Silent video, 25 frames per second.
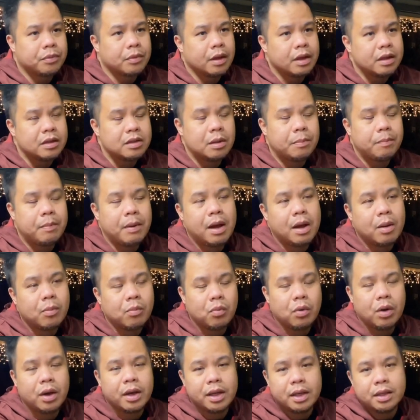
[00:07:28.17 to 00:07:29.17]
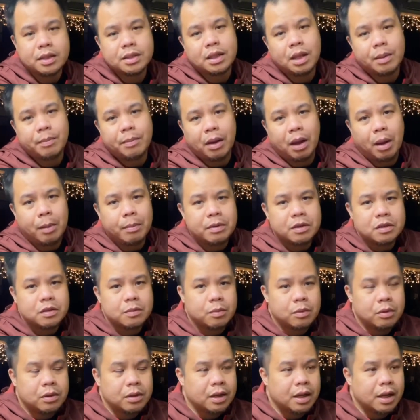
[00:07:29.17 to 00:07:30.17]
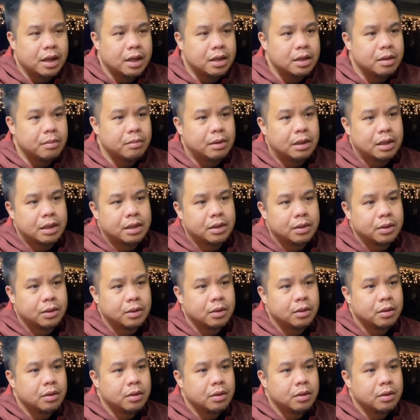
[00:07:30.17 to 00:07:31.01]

Isa pa ang buhay is napaka-peaceful na animal. No?